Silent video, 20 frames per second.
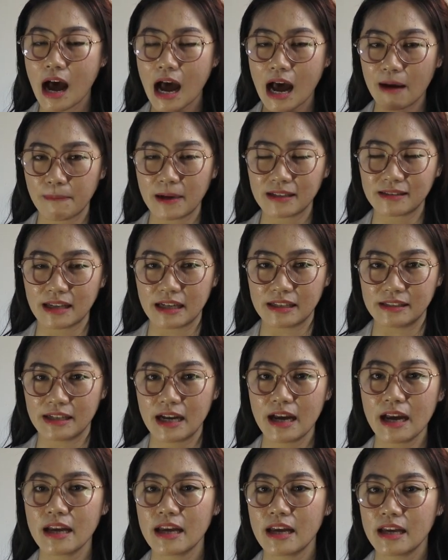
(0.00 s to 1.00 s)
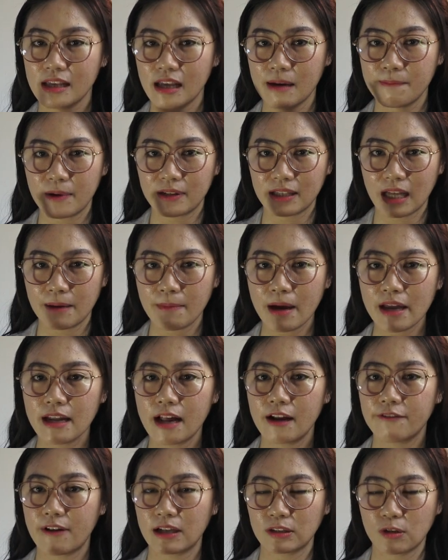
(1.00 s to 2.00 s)
Apa saja? Yang pertama
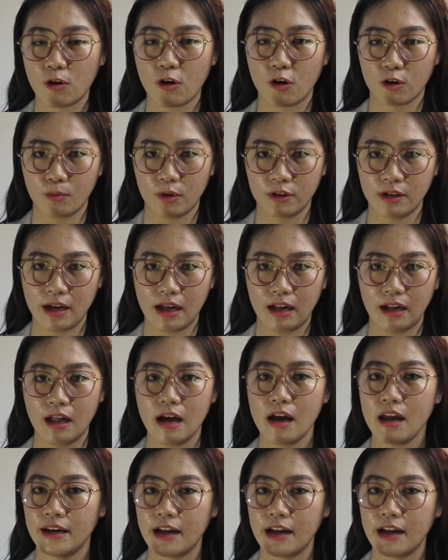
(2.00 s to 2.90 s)
adalah faktor hormonal.